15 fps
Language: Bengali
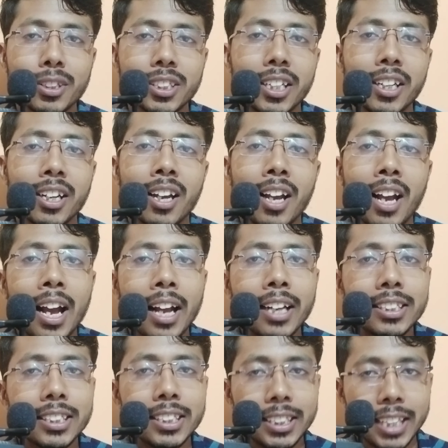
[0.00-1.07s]
হলো যে
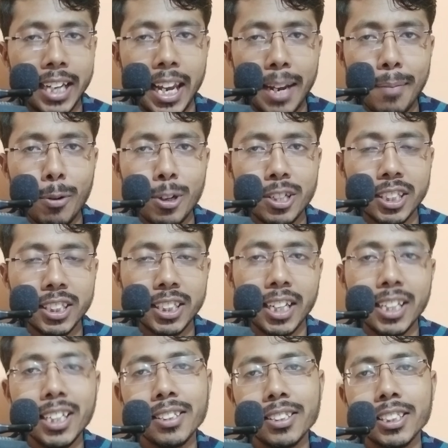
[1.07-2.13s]
এই পজিশনে
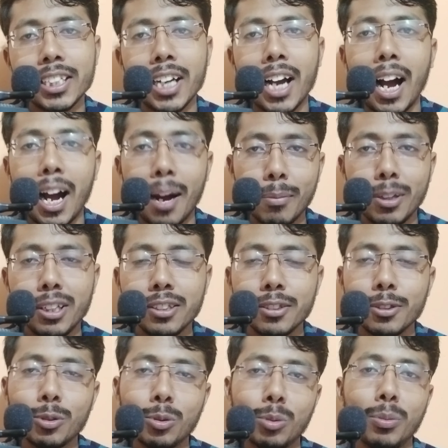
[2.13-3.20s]
দাঁড়িয়ে যেটা আমি
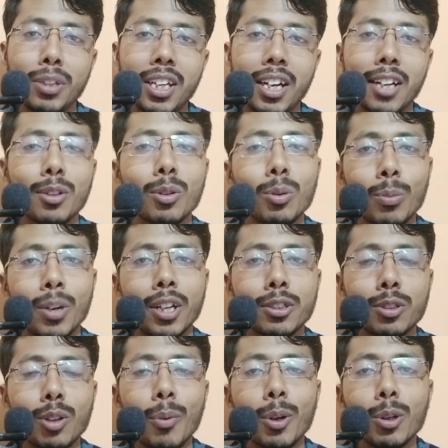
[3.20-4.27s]
তুমি আর তোমরা
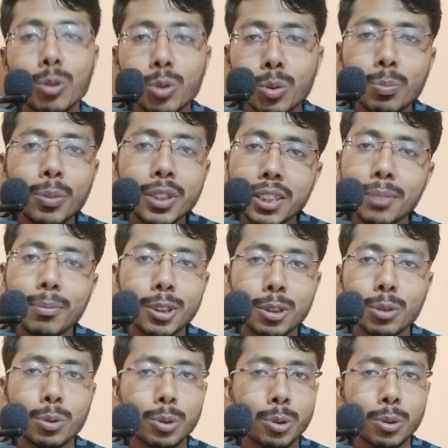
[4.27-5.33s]
সবাই খুব বেশি
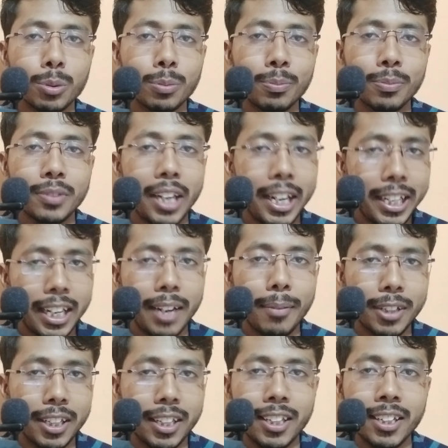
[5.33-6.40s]
মিস করছো এই
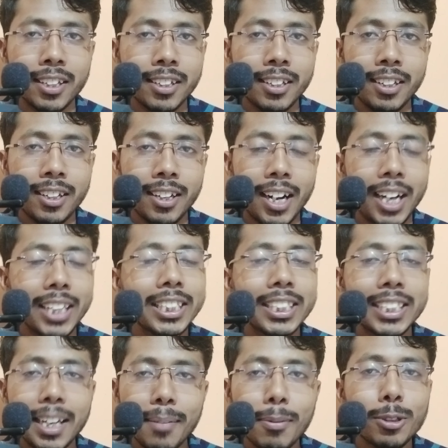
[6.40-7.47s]
টাইমে দাঁড়িয়ে
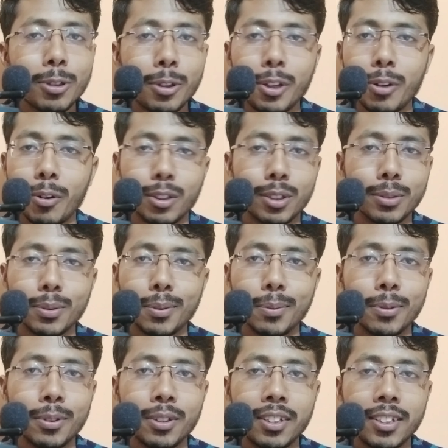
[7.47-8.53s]
আজকে সেই বিষয় নিয়ে কথা
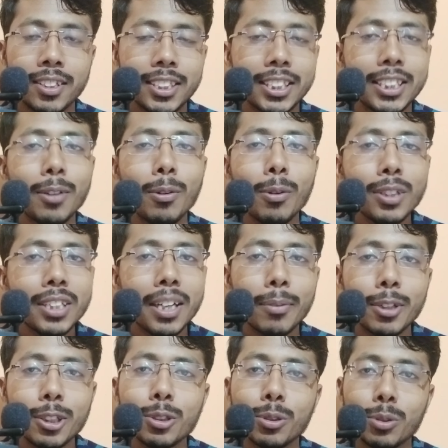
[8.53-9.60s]
বলবো সেটা হলো যে
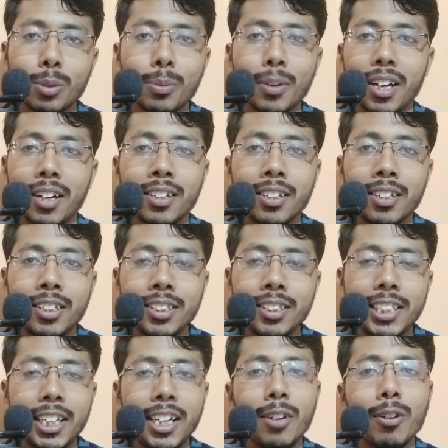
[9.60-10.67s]
আমাদের ছোটোবেলা
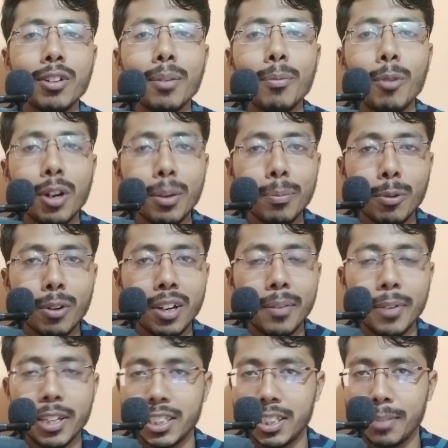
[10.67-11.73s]
যেটির কথা মনে
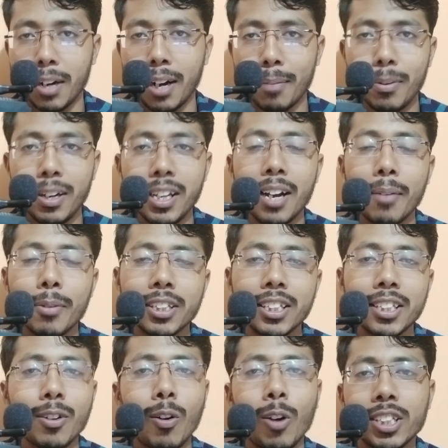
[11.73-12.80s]
পড়লে বা যেটি ভাবলেই
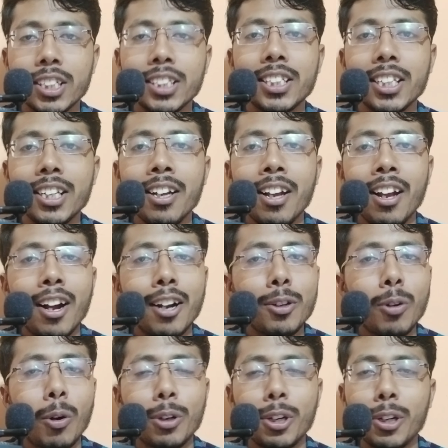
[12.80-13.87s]
আমাদের অজান্তেই
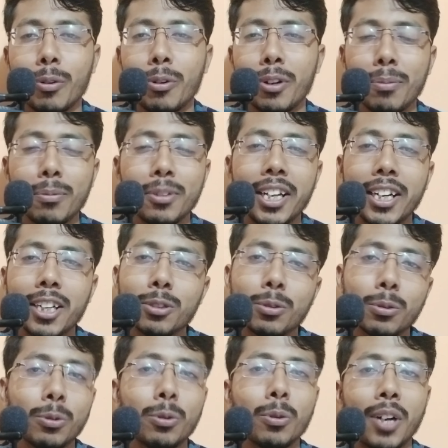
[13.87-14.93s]
ঠোঁটের কণের মধ্যে একটা
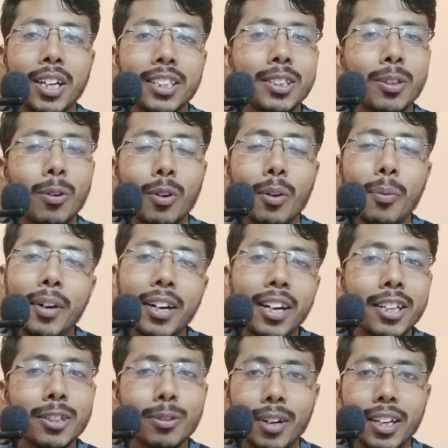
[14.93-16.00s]
ছোট্ট হাসি
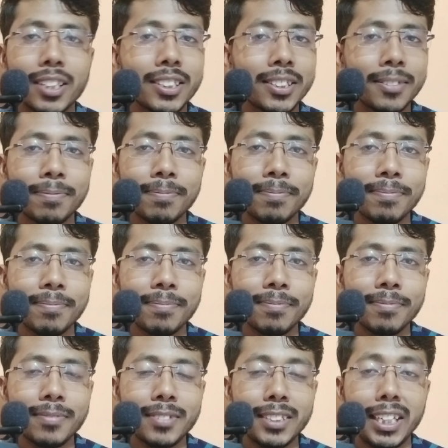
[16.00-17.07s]
অটোমেটিকলি চলে আসে
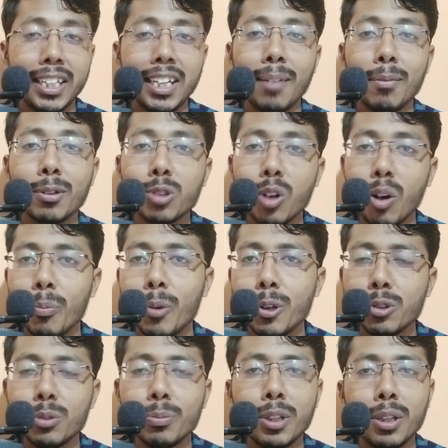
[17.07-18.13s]
যেটিকে আমরা সব
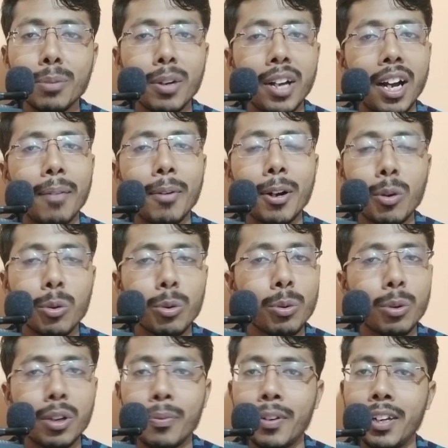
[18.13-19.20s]
কিছুর বিনিময়ে আবার নতুন
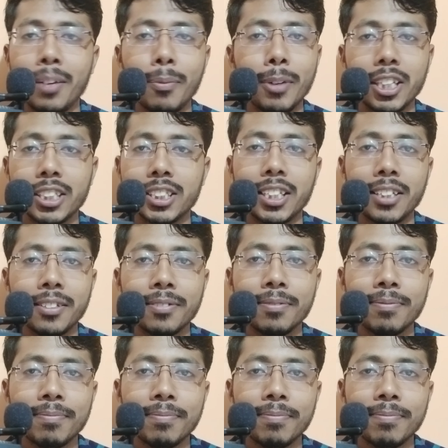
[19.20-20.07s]
করে ফিরে পেতে চাই